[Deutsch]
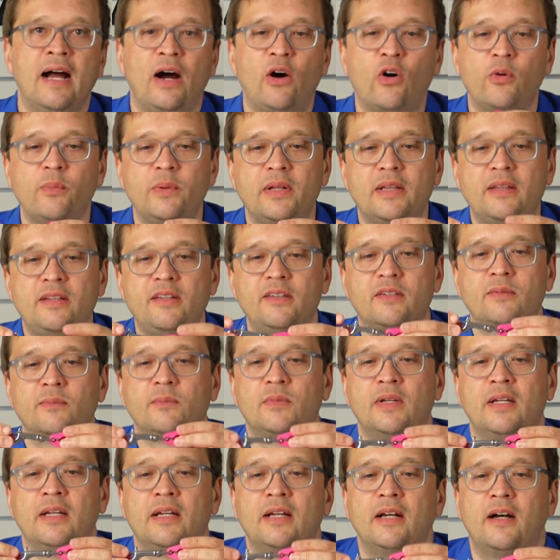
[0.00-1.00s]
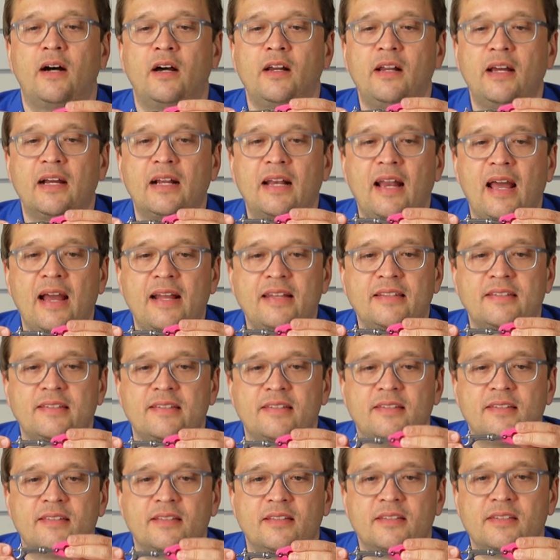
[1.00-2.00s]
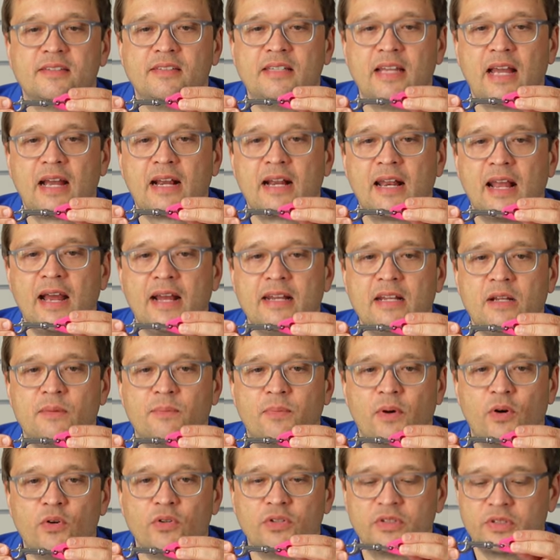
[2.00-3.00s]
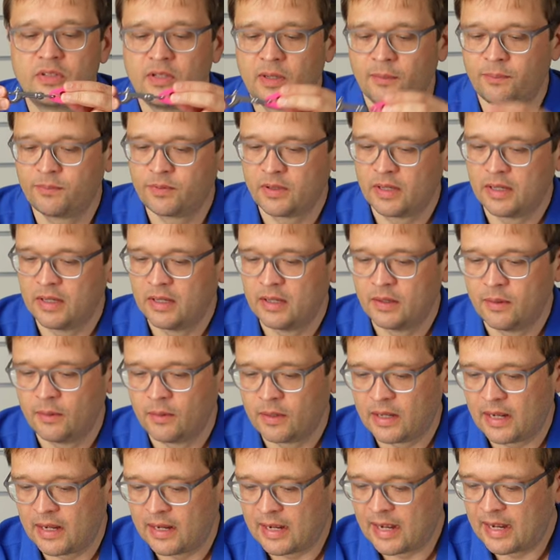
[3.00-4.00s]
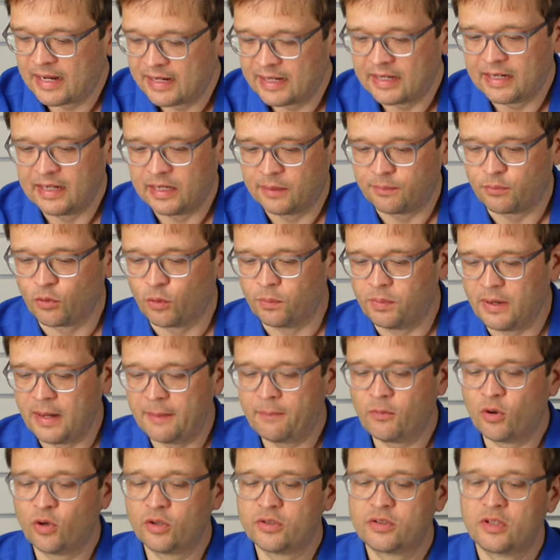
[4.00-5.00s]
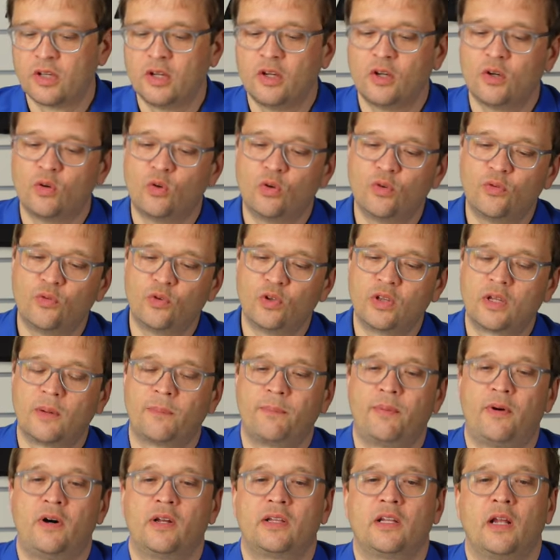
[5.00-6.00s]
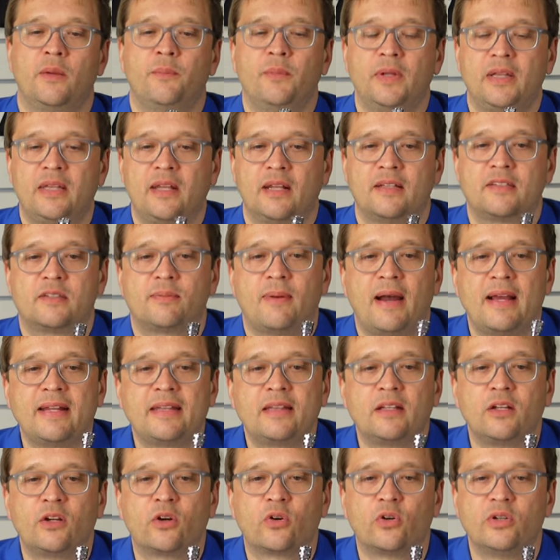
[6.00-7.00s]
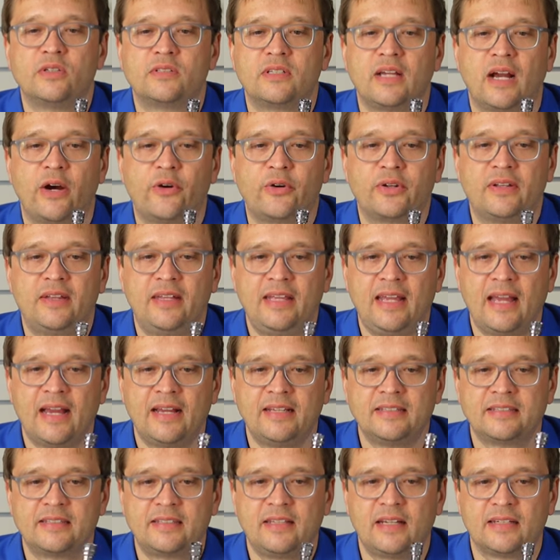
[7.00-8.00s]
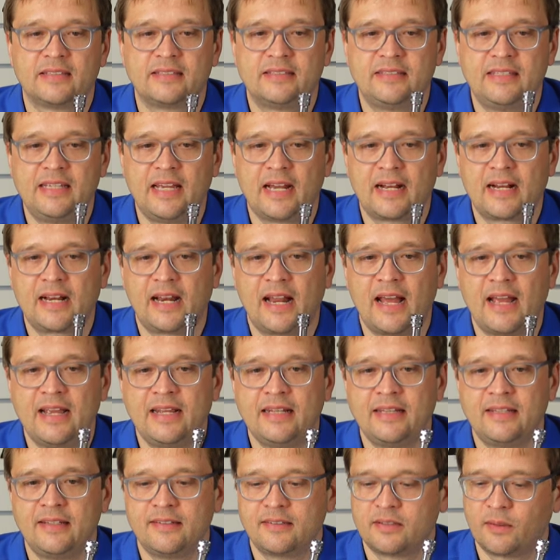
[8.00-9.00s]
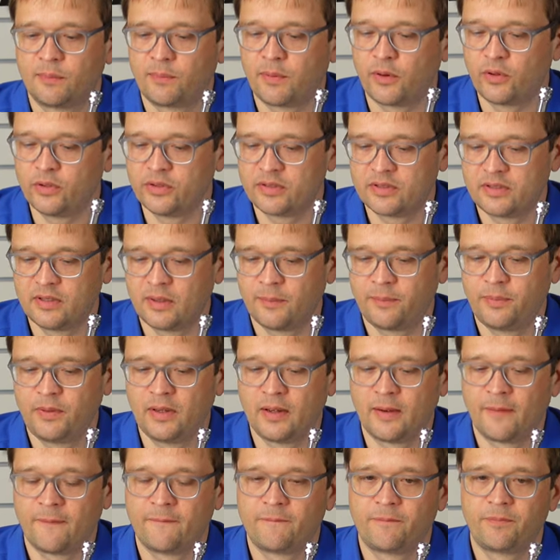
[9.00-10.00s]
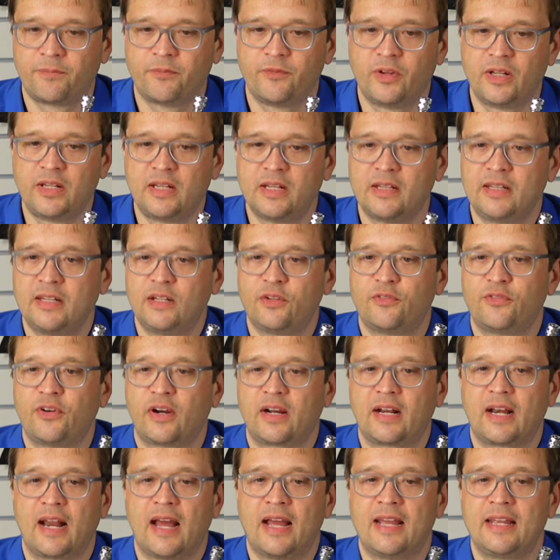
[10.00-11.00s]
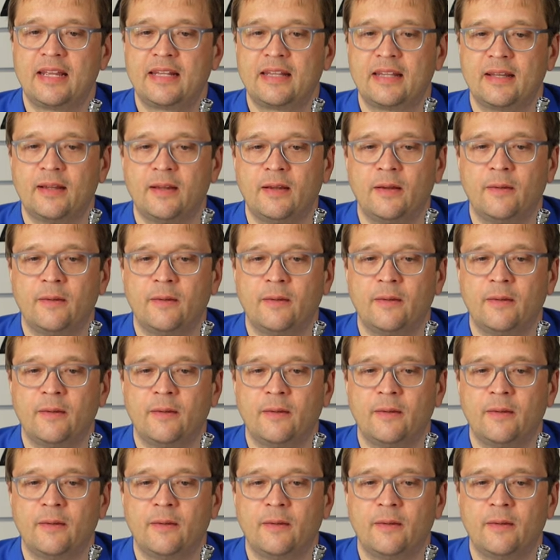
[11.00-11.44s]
auch mit diesem allerkleinsten, sehr kleinen Bolt Snap eigentlich problemlos und wunderbar dann mit der zweiten Größe. Auch der ist ja sehr klein, dieser Bolt Snap hier, wenn ihr den vergleicht.